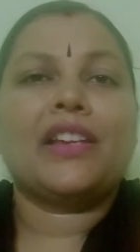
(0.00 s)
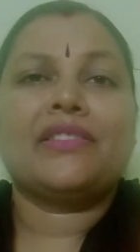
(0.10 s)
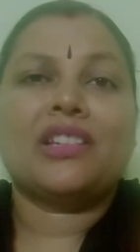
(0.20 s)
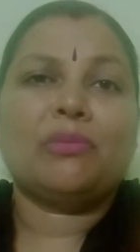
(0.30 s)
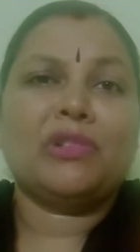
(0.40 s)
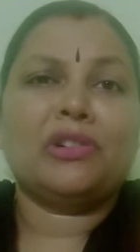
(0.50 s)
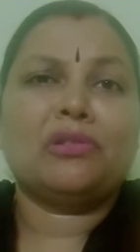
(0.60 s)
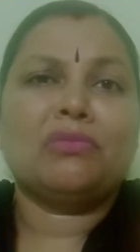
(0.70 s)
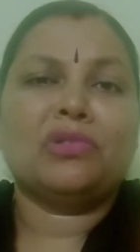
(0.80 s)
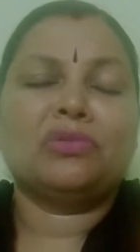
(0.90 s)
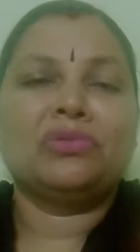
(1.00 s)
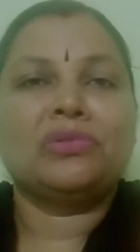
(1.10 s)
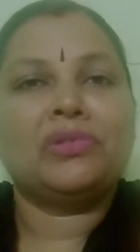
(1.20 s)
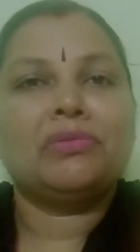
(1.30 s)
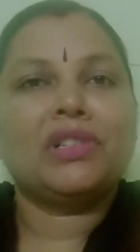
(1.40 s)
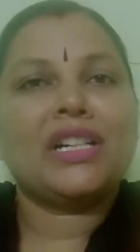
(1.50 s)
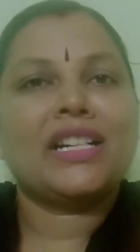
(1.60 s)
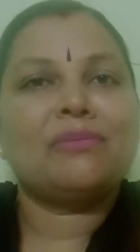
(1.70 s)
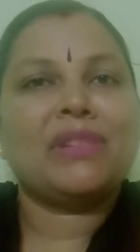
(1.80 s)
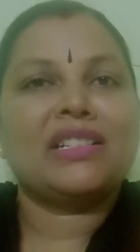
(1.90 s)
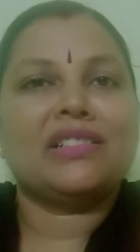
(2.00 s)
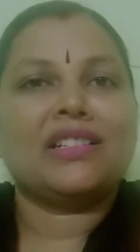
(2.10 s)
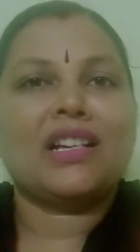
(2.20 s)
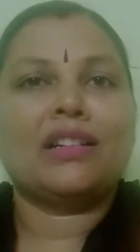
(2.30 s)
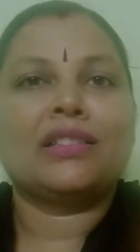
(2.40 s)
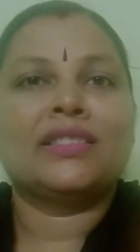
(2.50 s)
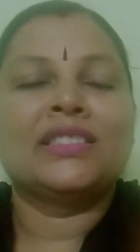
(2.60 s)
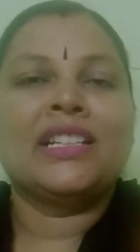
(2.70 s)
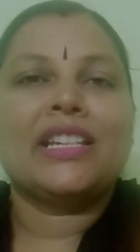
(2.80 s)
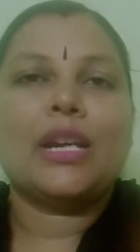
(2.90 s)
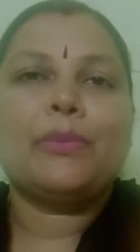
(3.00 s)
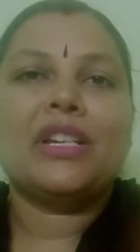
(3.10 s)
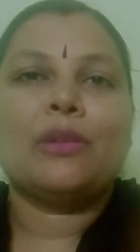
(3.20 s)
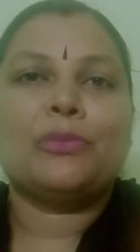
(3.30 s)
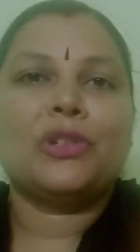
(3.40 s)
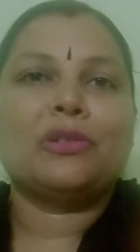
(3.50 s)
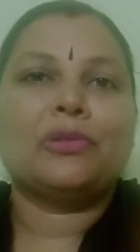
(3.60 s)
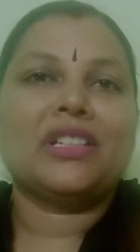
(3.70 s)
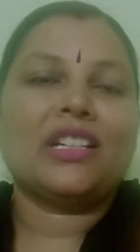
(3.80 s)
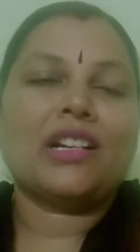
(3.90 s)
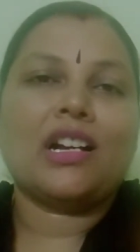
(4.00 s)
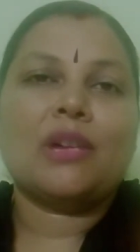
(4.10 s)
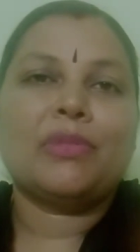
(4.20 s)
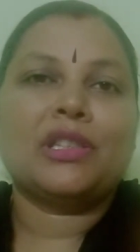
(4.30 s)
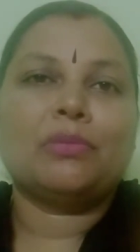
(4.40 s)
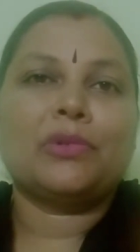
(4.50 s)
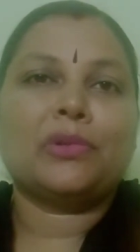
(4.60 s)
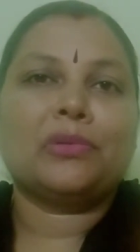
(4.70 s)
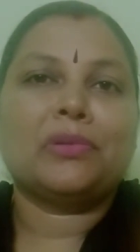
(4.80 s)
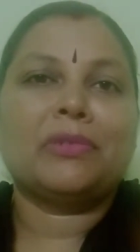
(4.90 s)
என்ன இப்படி இருக்குமோ இவ்வளோ கடன் பண்ணிட்டேன் நான் எப்படி என் பிள்ளை குட்டியை நான் காப்பாற்ற போகிறணும்